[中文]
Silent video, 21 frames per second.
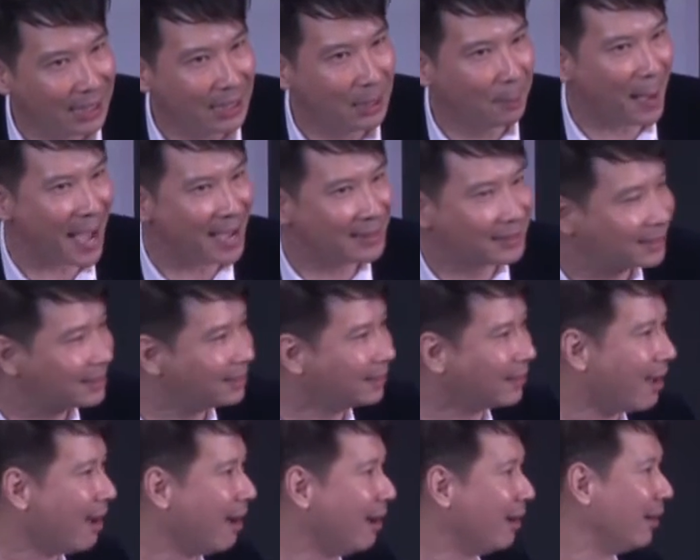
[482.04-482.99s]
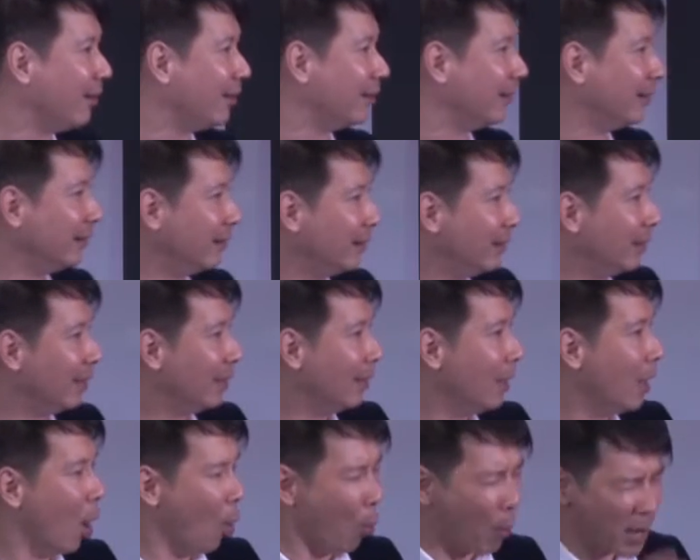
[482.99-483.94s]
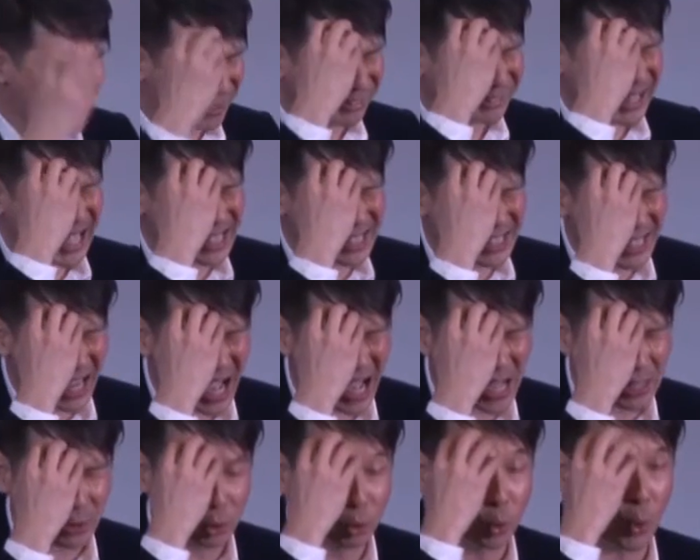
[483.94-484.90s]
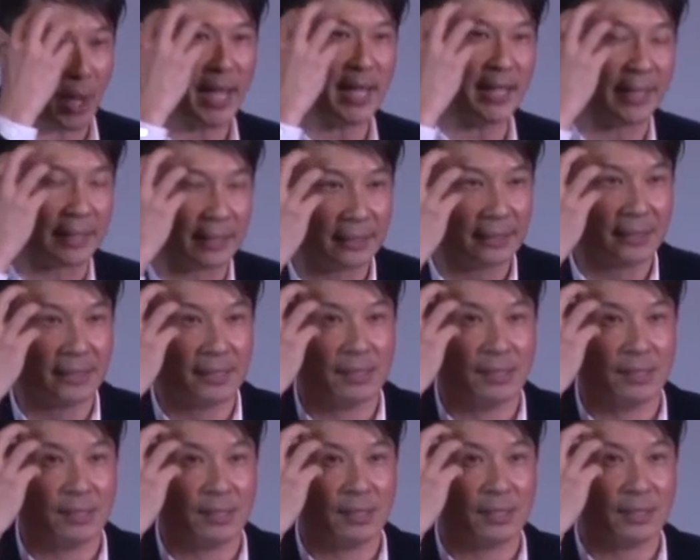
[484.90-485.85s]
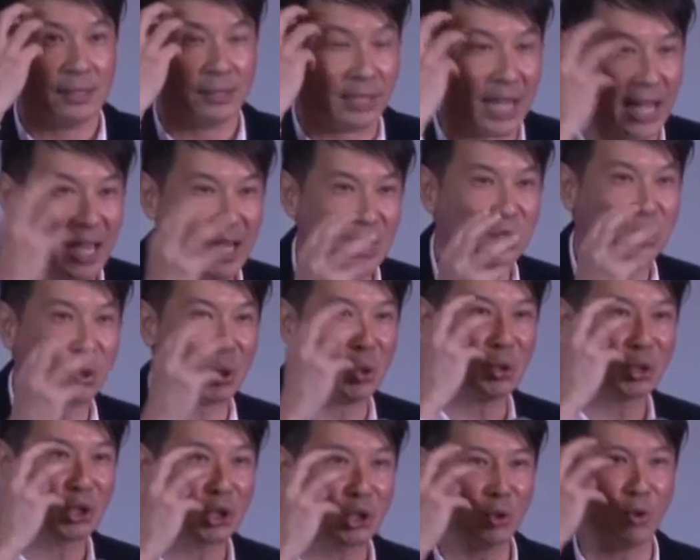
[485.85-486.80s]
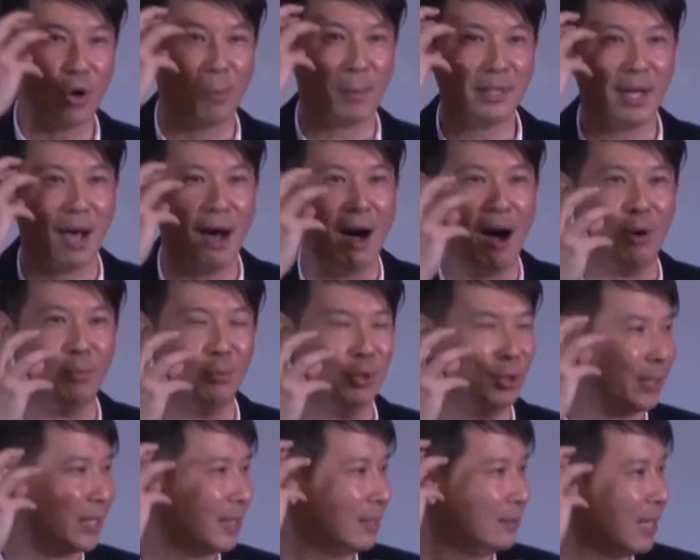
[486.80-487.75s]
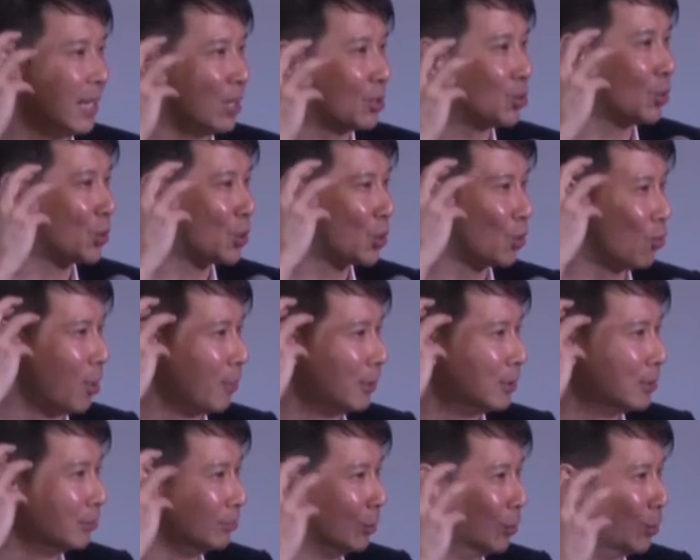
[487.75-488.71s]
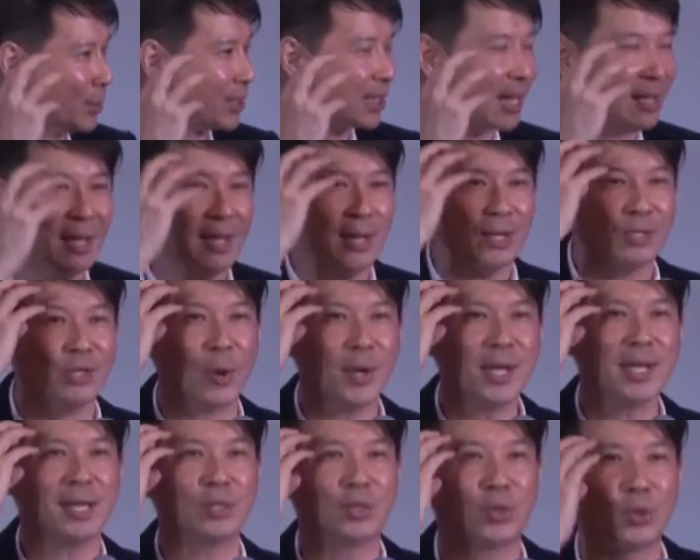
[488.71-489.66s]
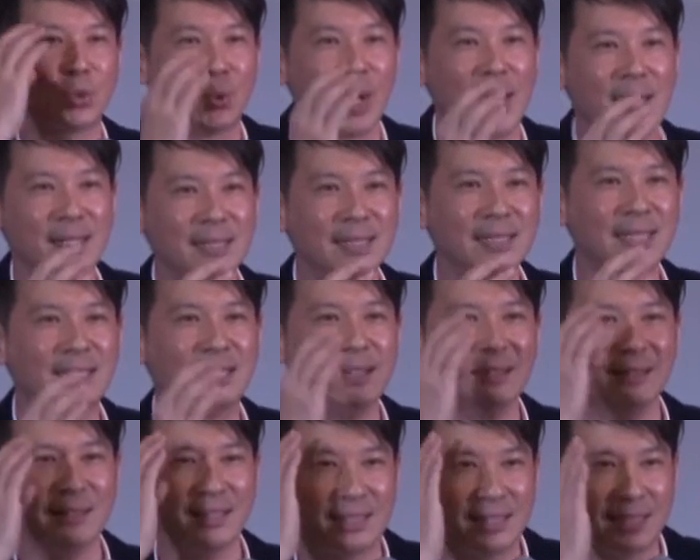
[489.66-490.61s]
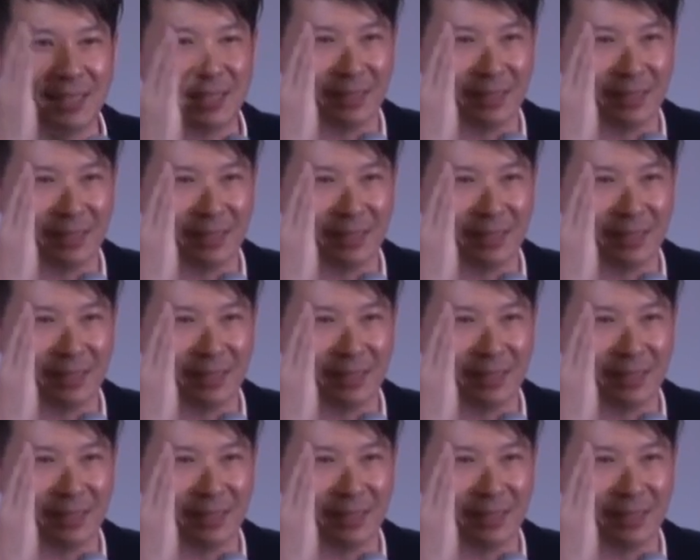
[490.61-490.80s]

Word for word: 礼拜之后，我要大家对耶稣是我们的好牧人，耶稣是我们的牧者有一个全新的